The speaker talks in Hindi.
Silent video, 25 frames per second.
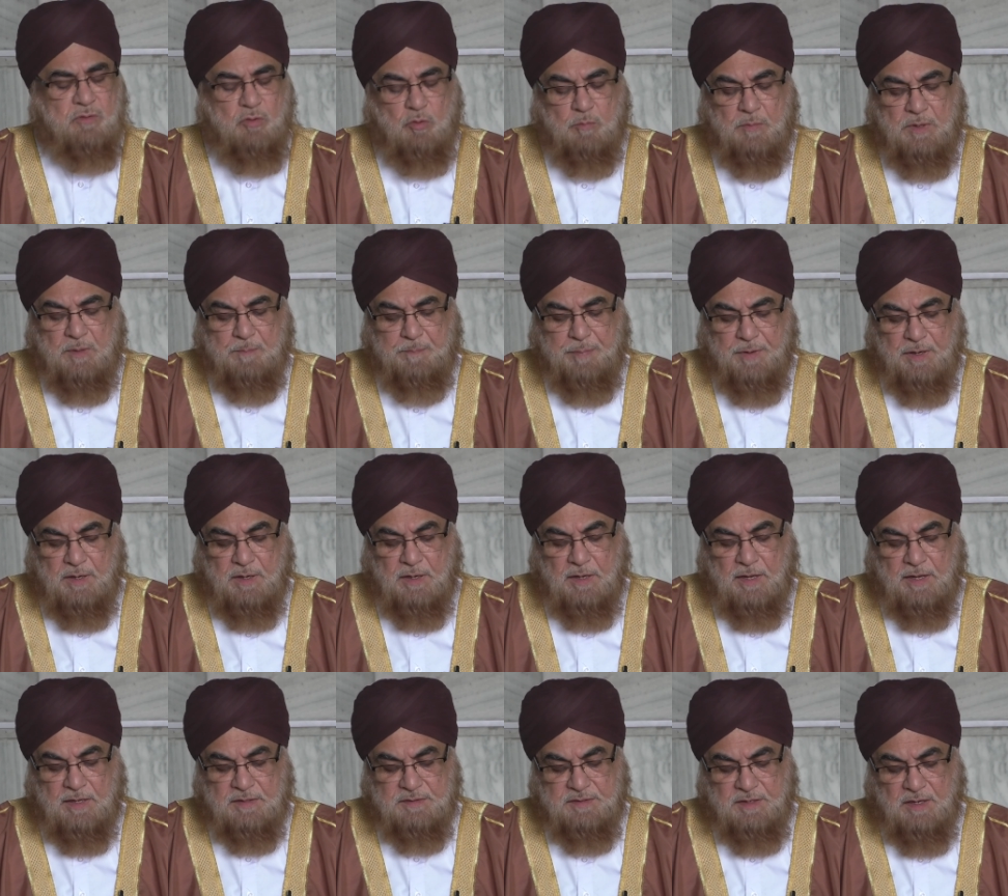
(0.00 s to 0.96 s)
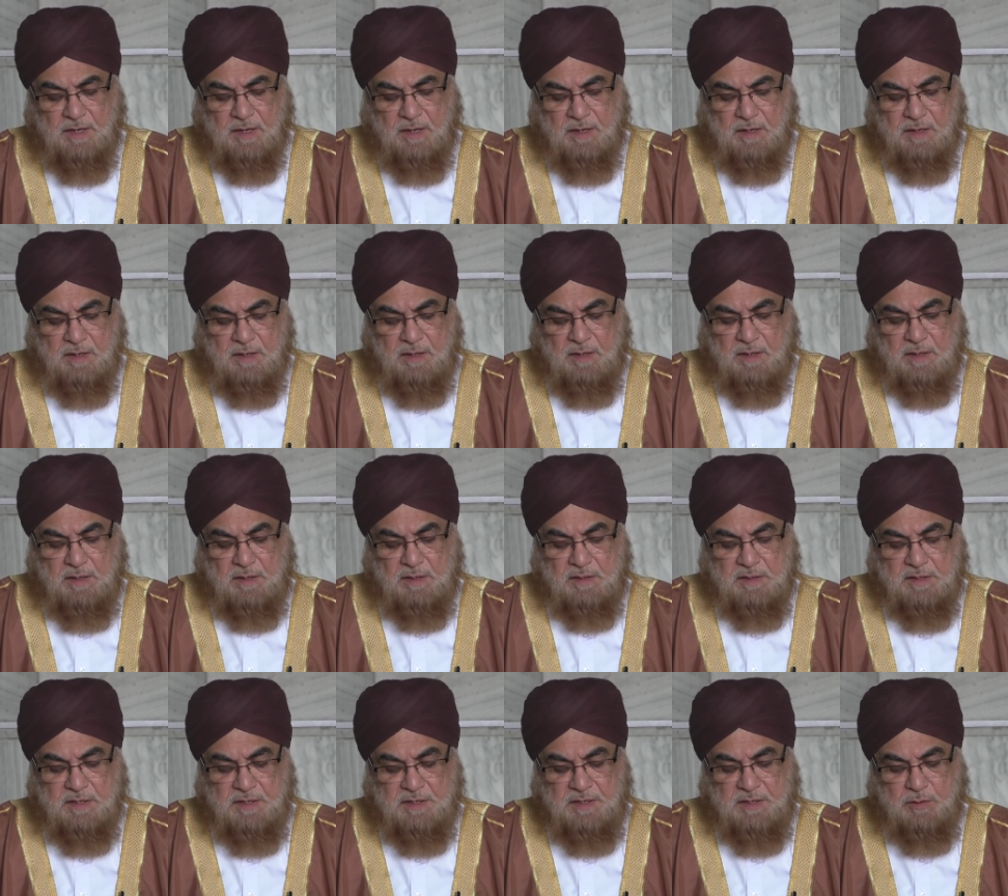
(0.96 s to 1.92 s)
तो मैं पढ़ रहा था
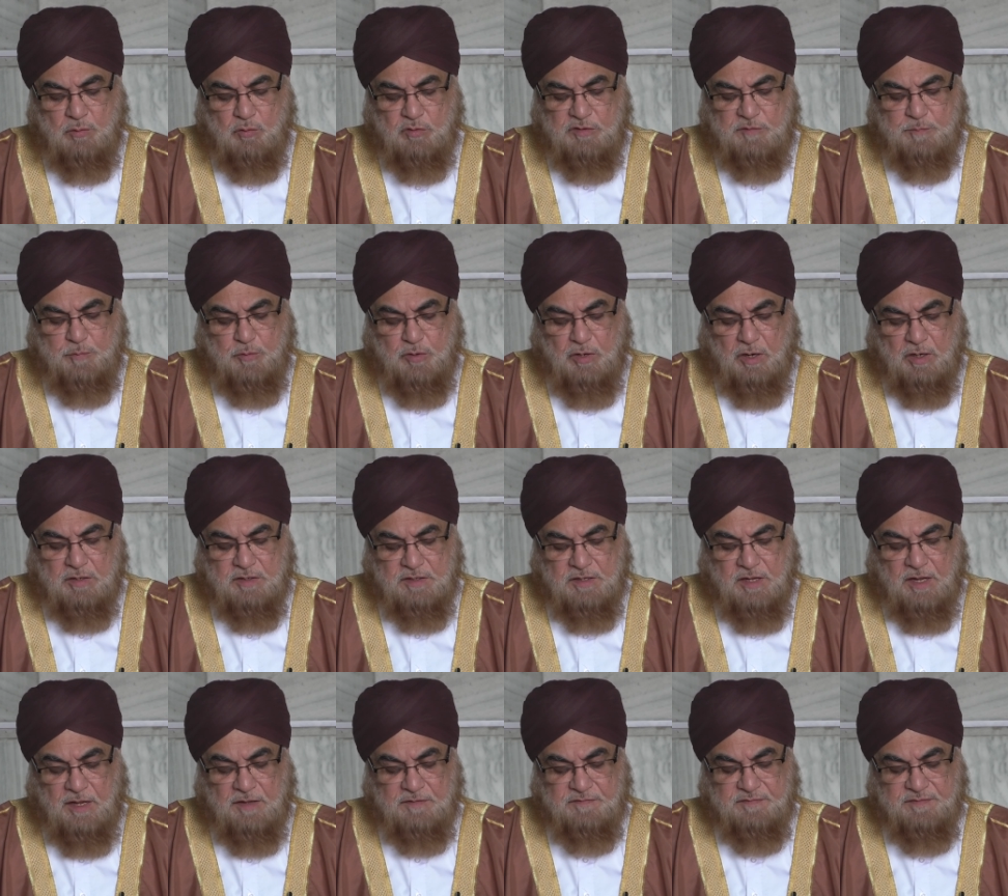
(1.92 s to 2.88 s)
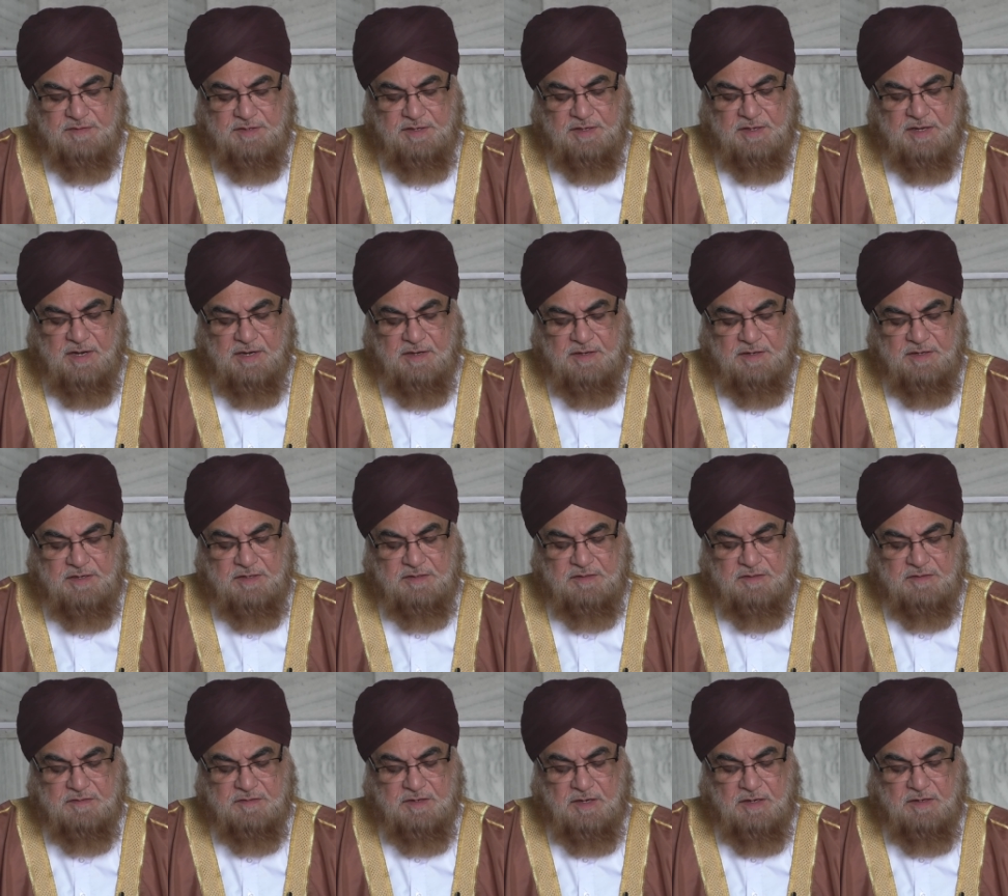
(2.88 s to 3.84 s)
कि न्यूज़ ब्रॉडकास्टिंग एंड
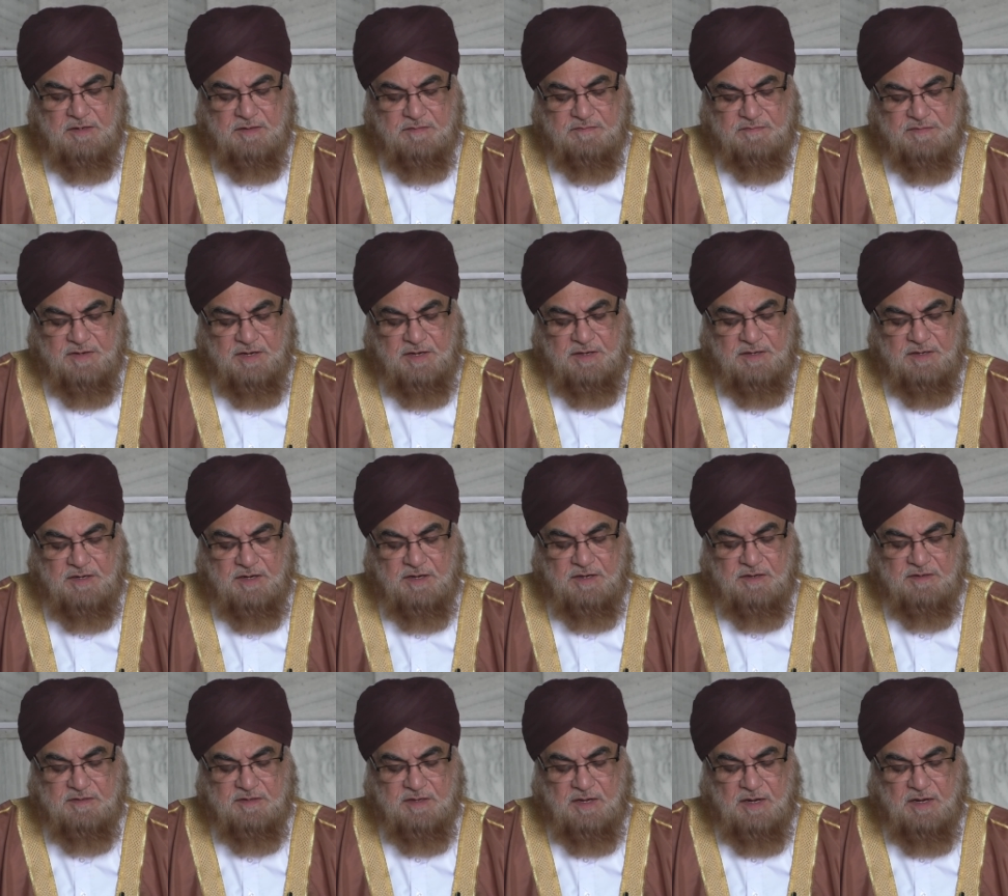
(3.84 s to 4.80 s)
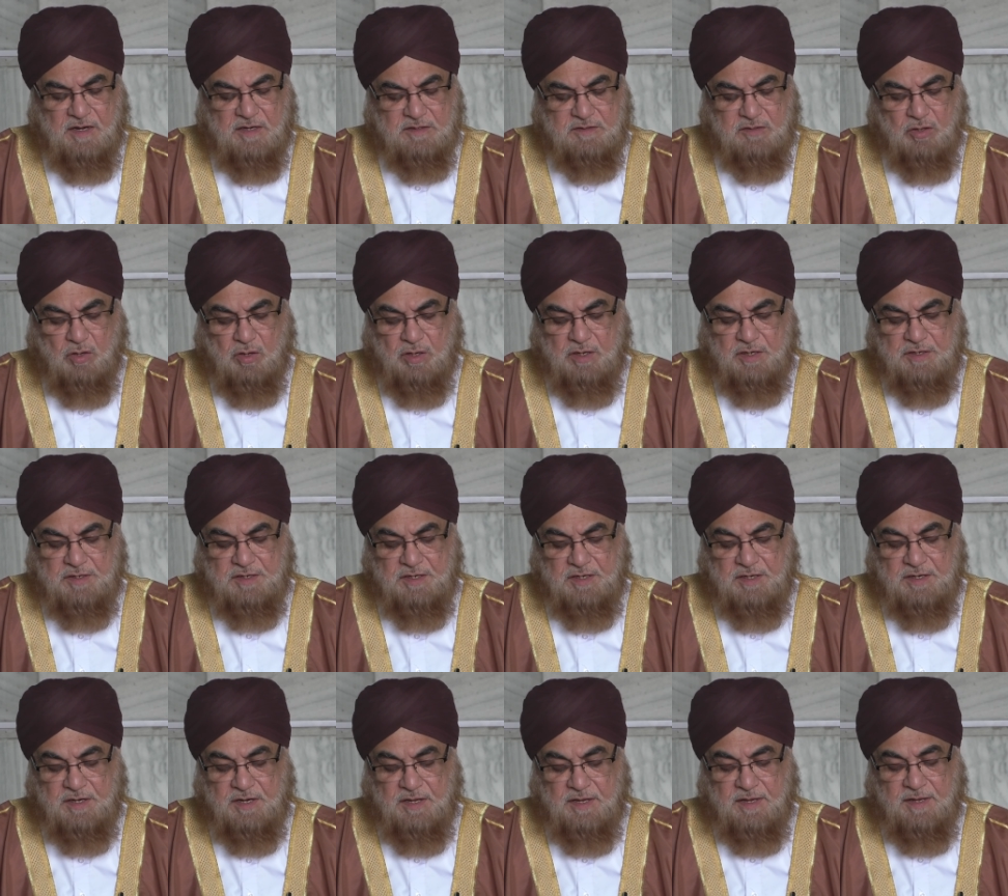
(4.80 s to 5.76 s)
डिजिटल स्टैंडर्ड
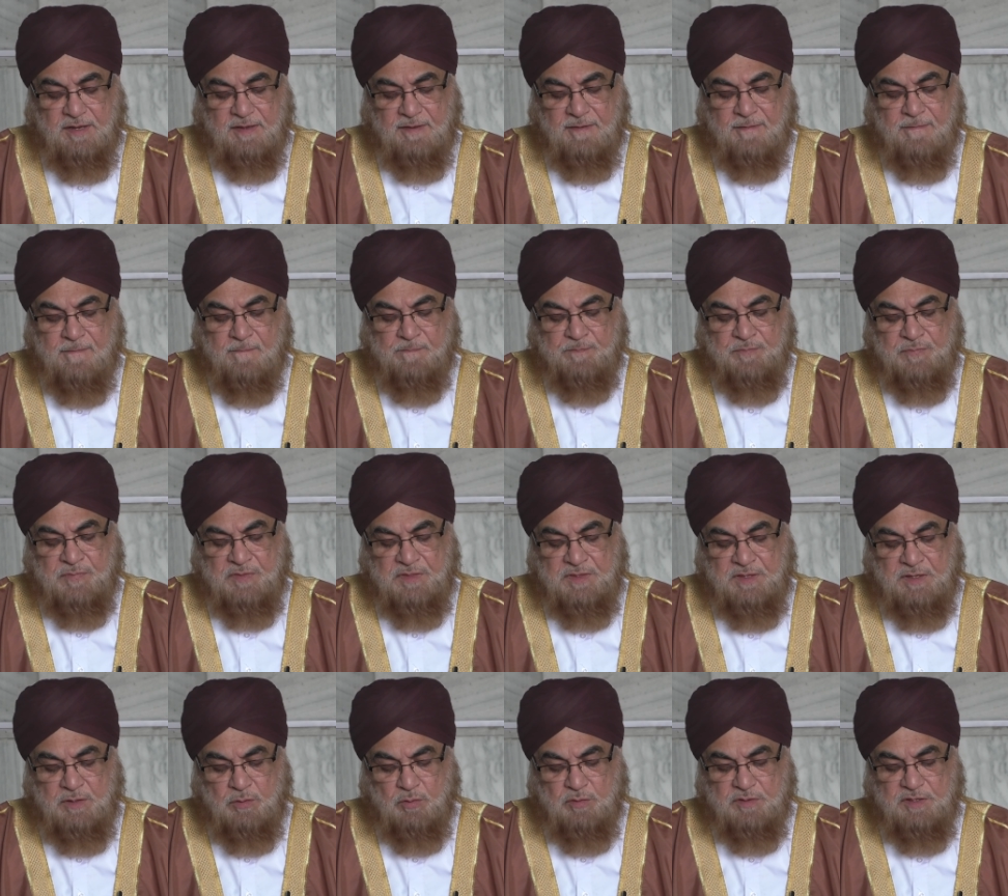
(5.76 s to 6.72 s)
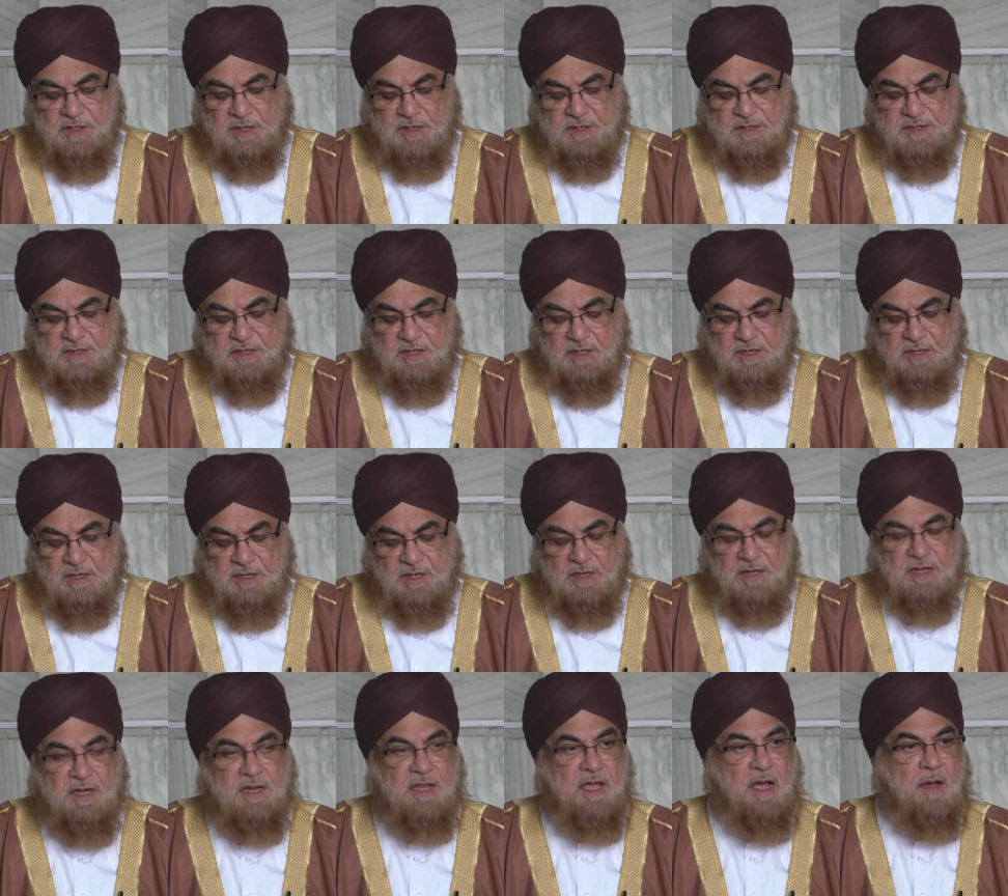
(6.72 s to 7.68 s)
अथॉरिटी ने न्यूज़ एट्टीन
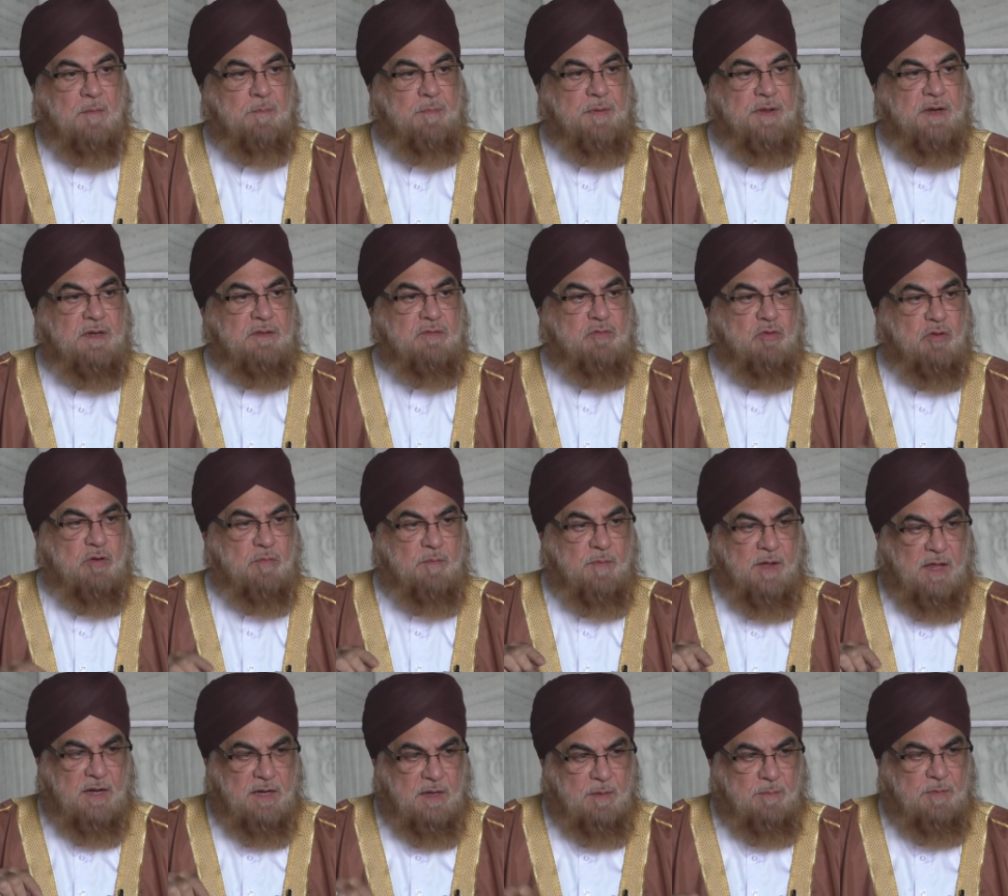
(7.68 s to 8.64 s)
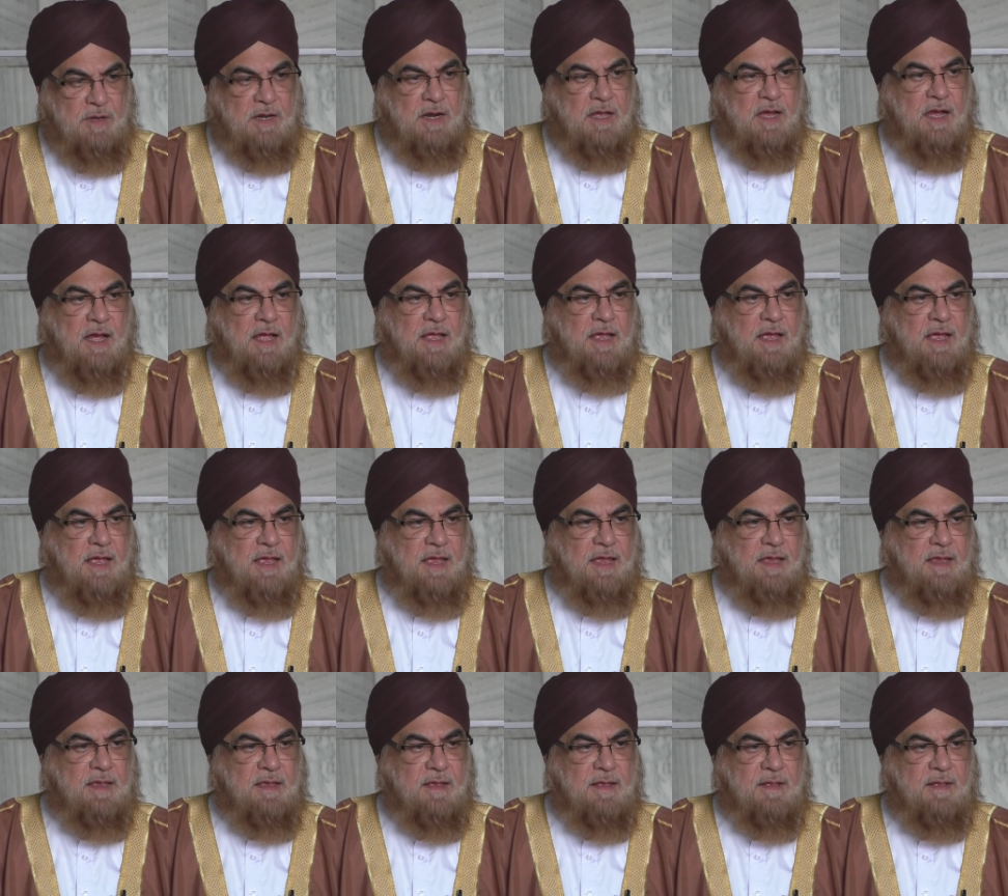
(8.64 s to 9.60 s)
इंडिया पर जुर्माना भी लगाया है